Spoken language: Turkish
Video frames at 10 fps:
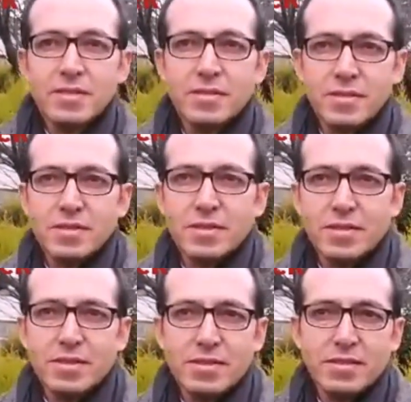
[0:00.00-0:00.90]
Yani
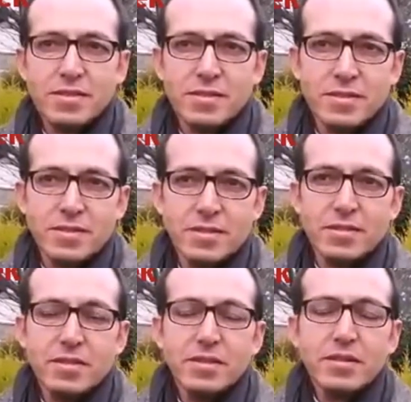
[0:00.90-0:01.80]
buraya
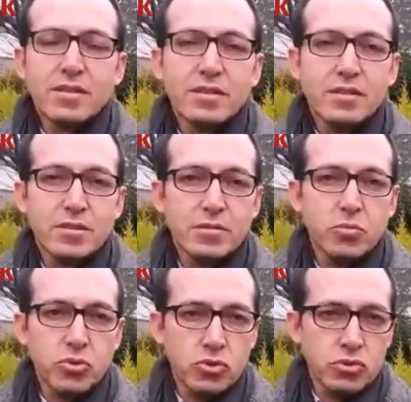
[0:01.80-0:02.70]
insanların gelmesi.
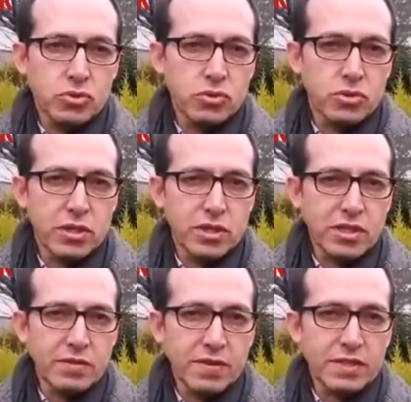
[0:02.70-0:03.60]
Bugün
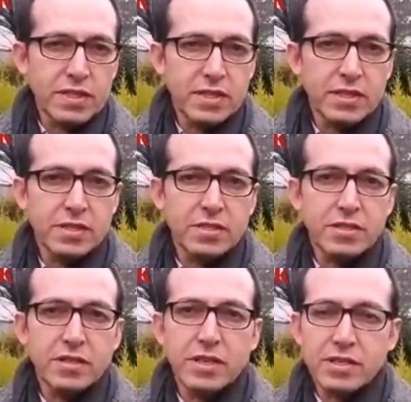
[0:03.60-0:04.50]
40'tan fazla
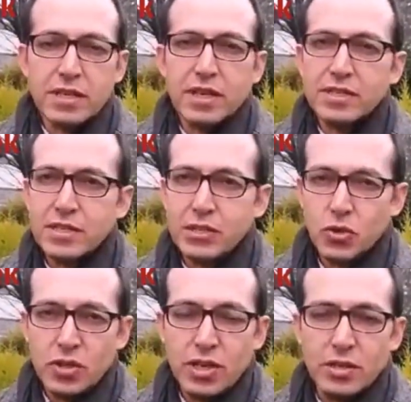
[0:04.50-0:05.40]
yazar
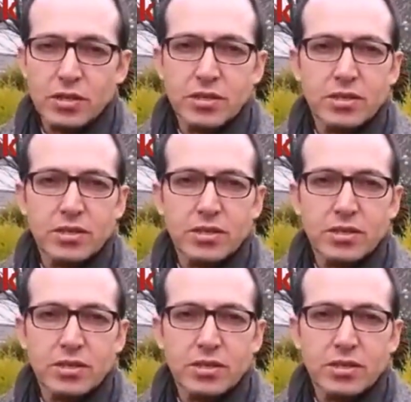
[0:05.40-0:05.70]
gazeteci olarak